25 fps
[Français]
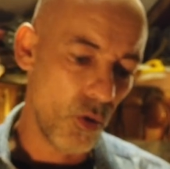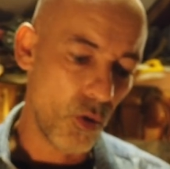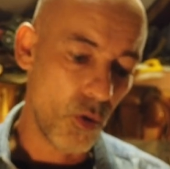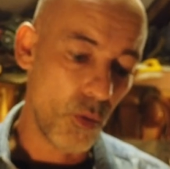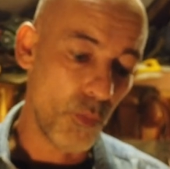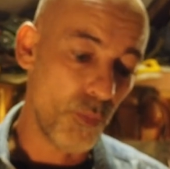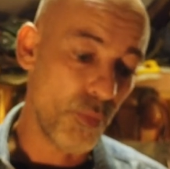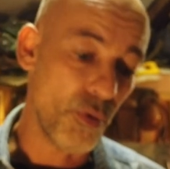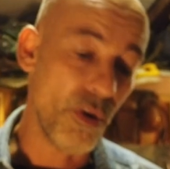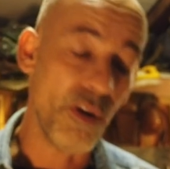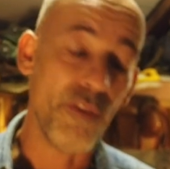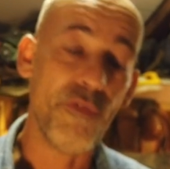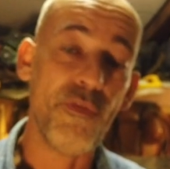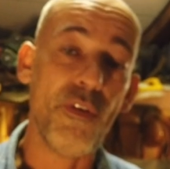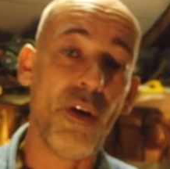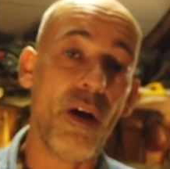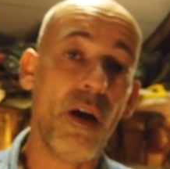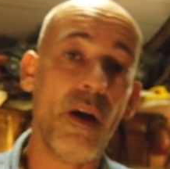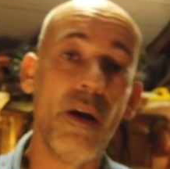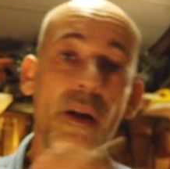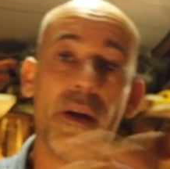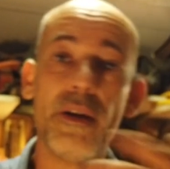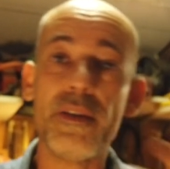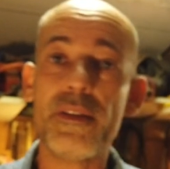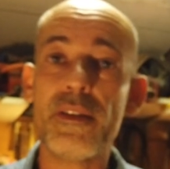On pourrait le
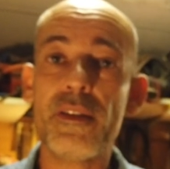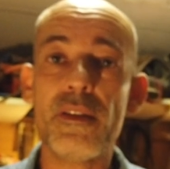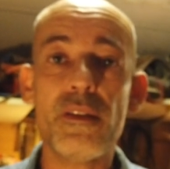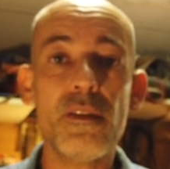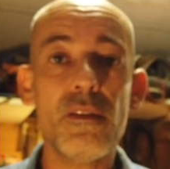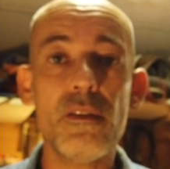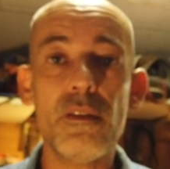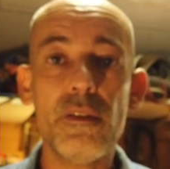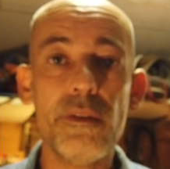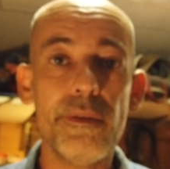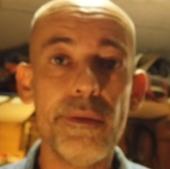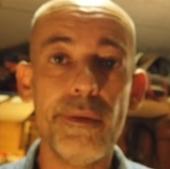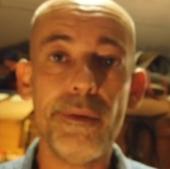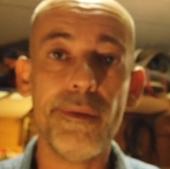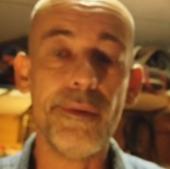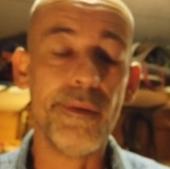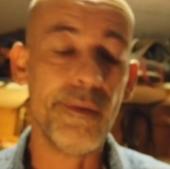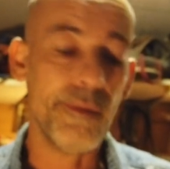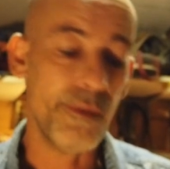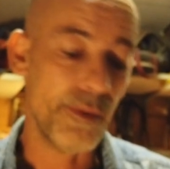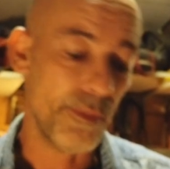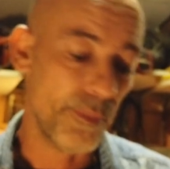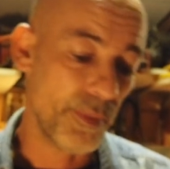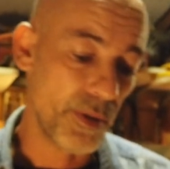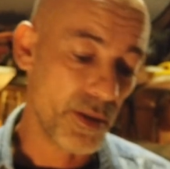faire à la scie,
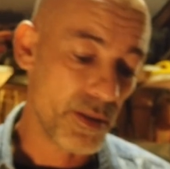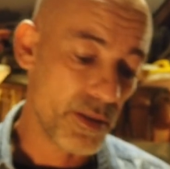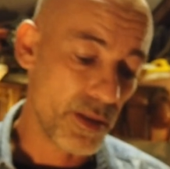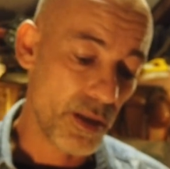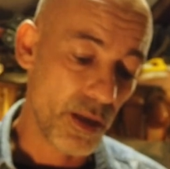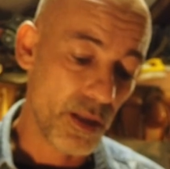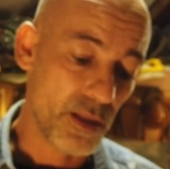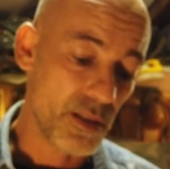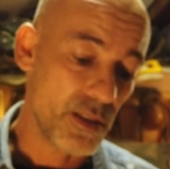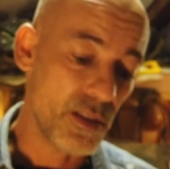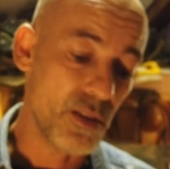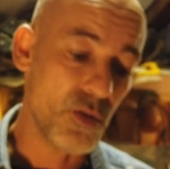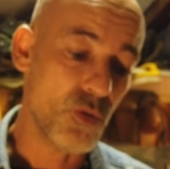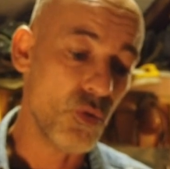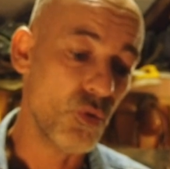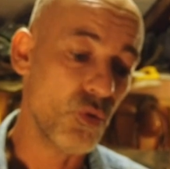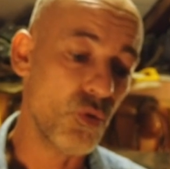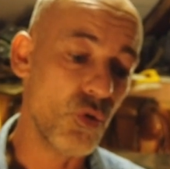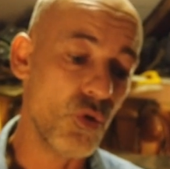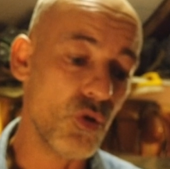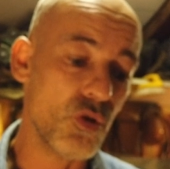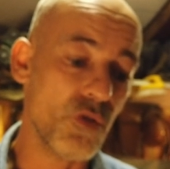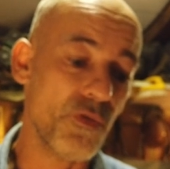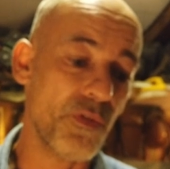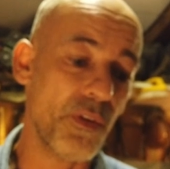presque à la scie
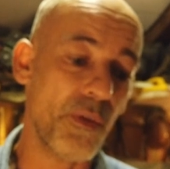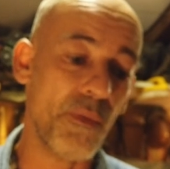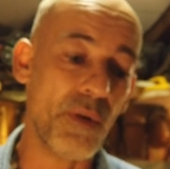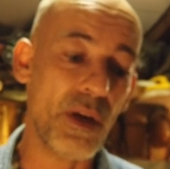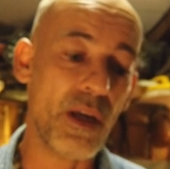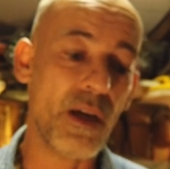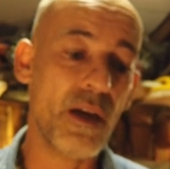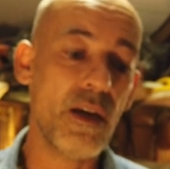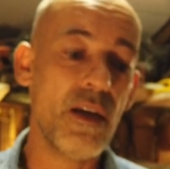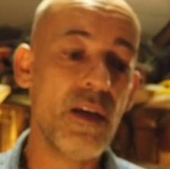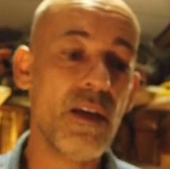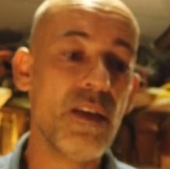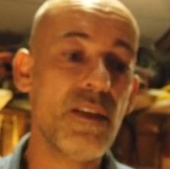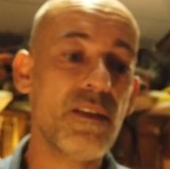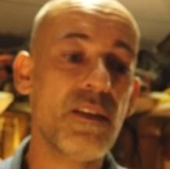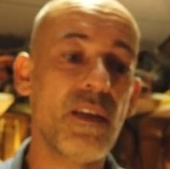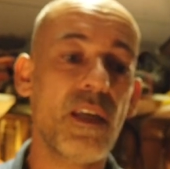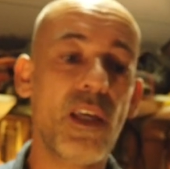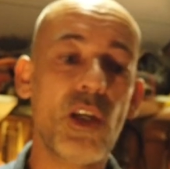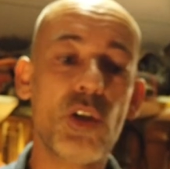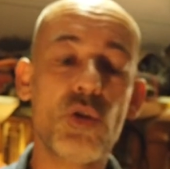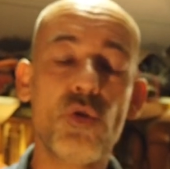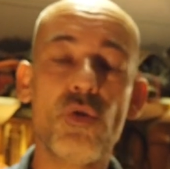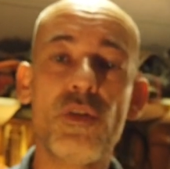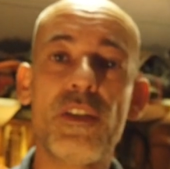sauteuse. Enfin voilà,
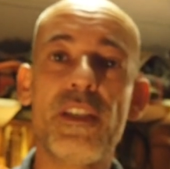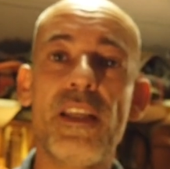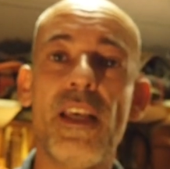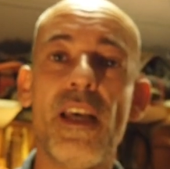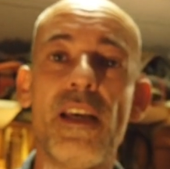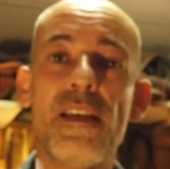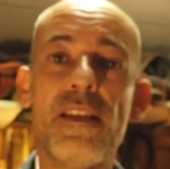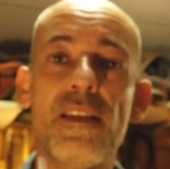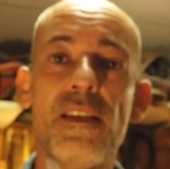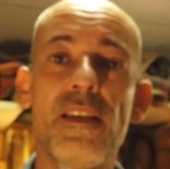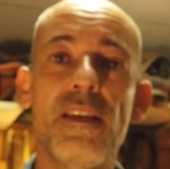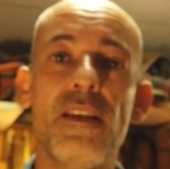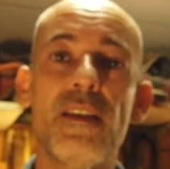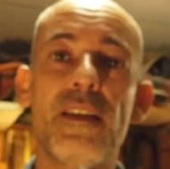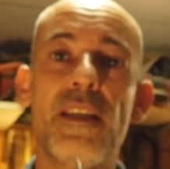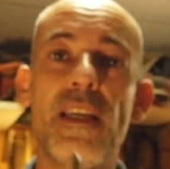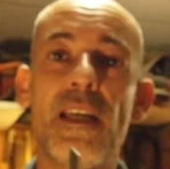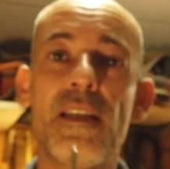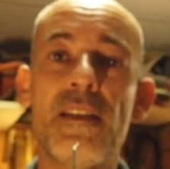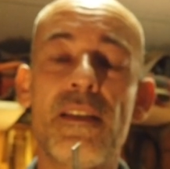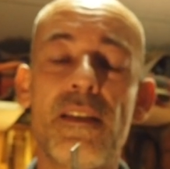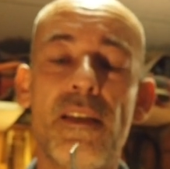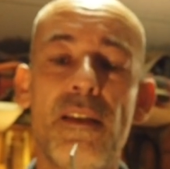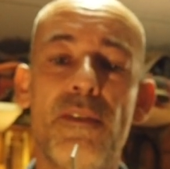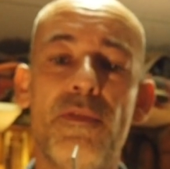c'est quelque chose qui est assez,
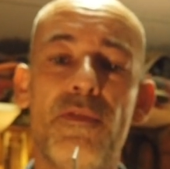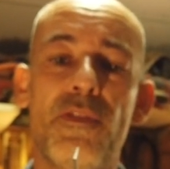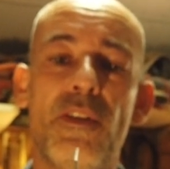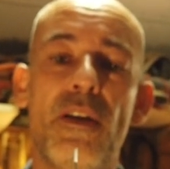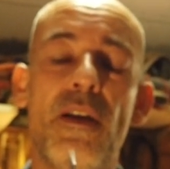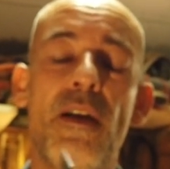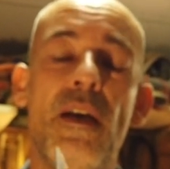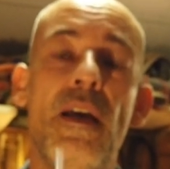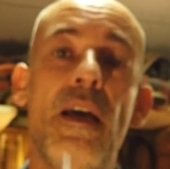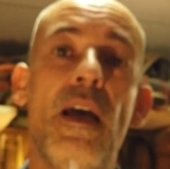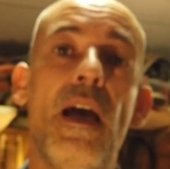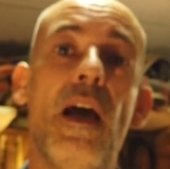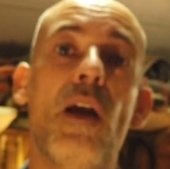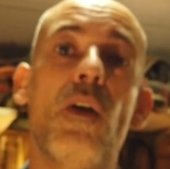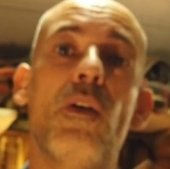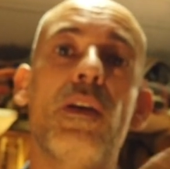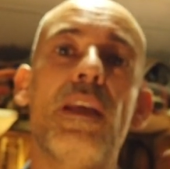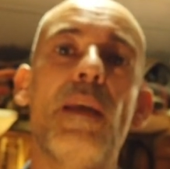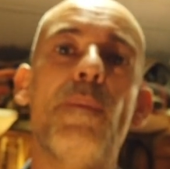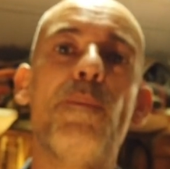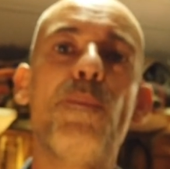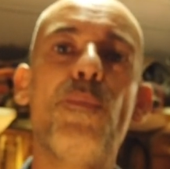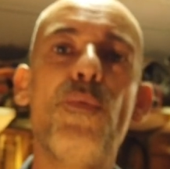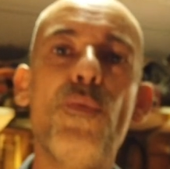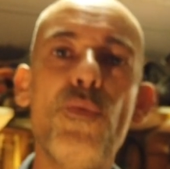qui fin.
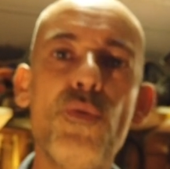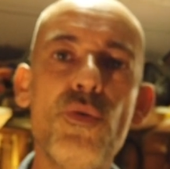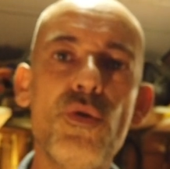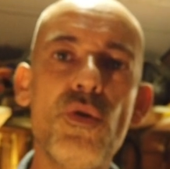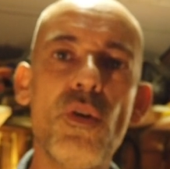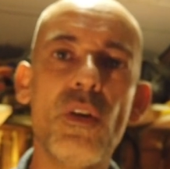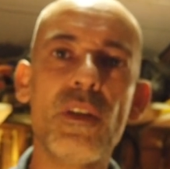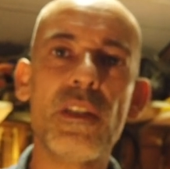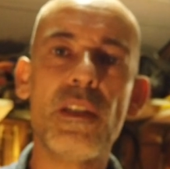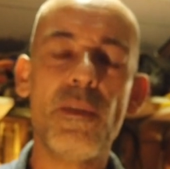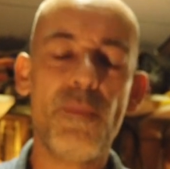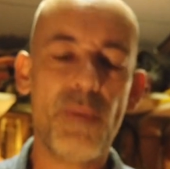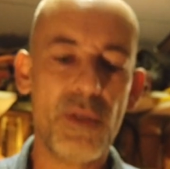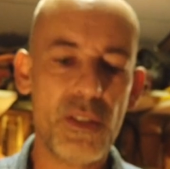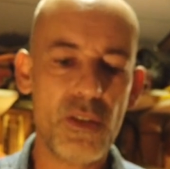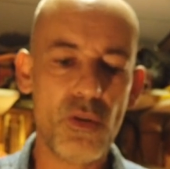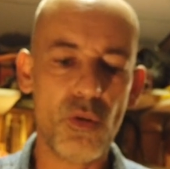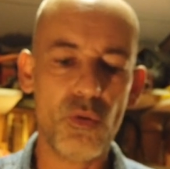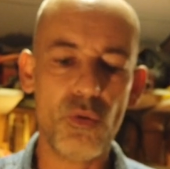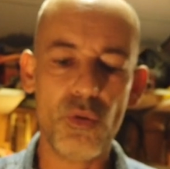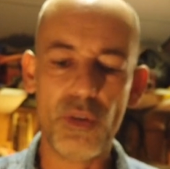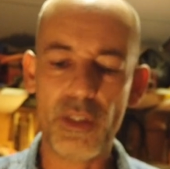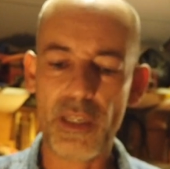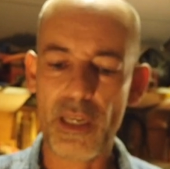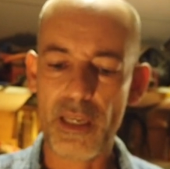Alors il y a plusieurs
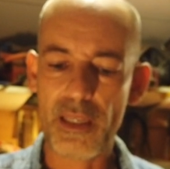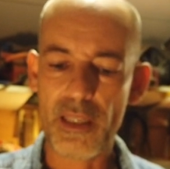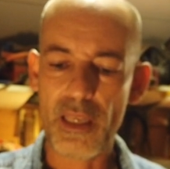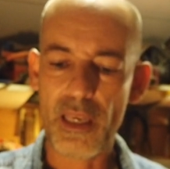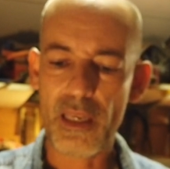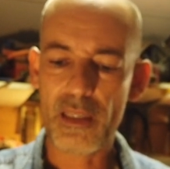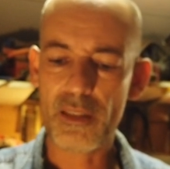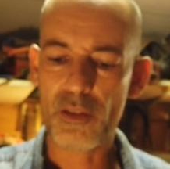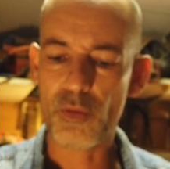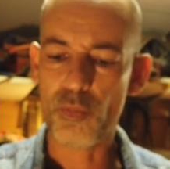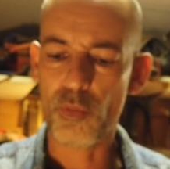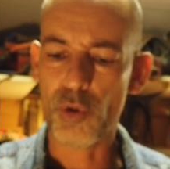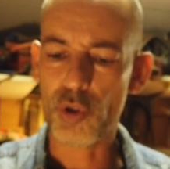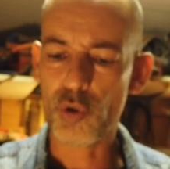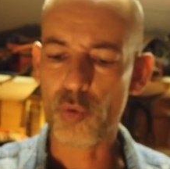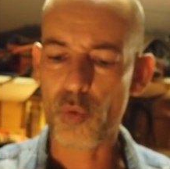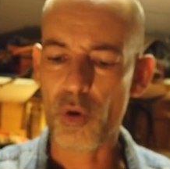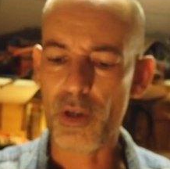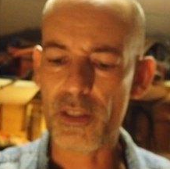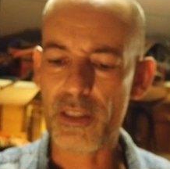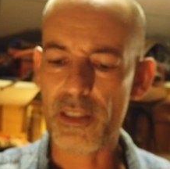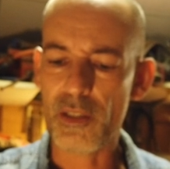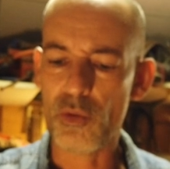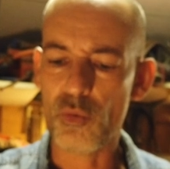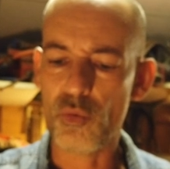épaisseurs de Kydex. Moi je
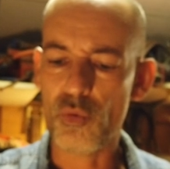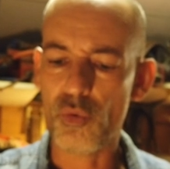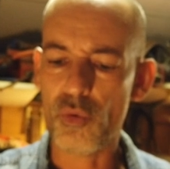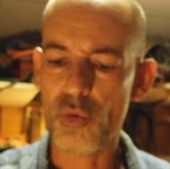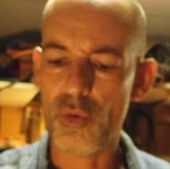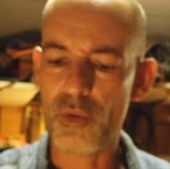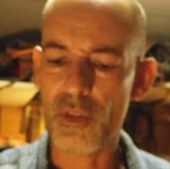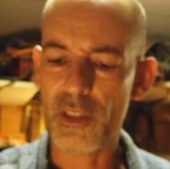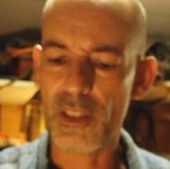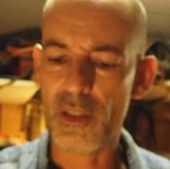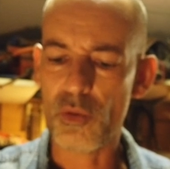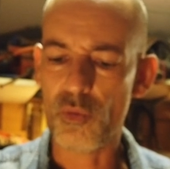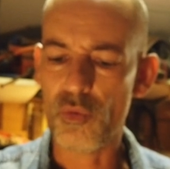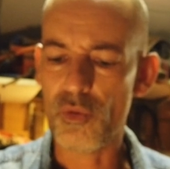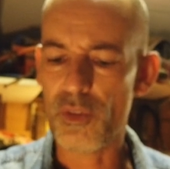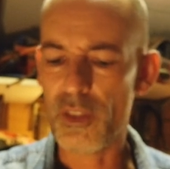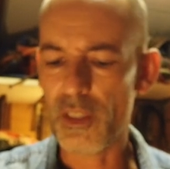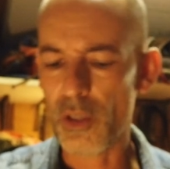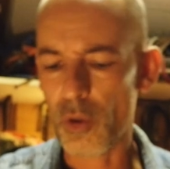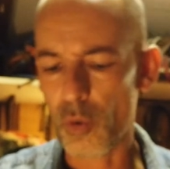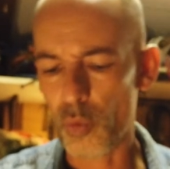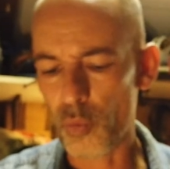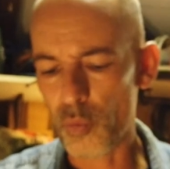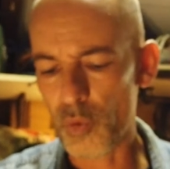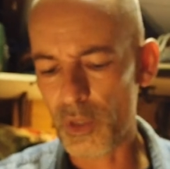crois que c'est du, c'est du
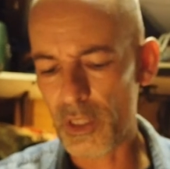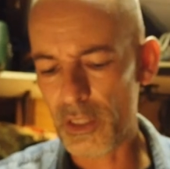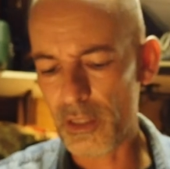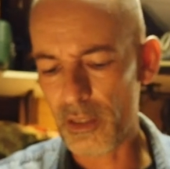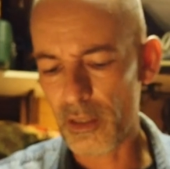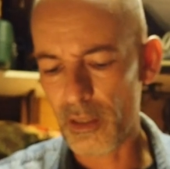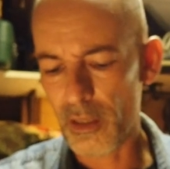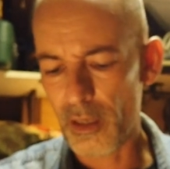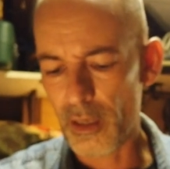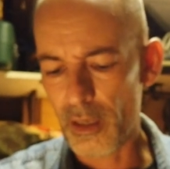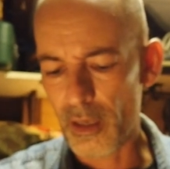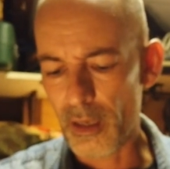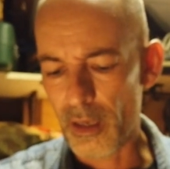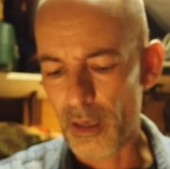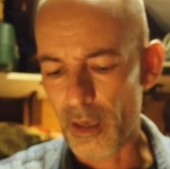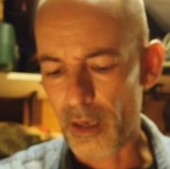0,8.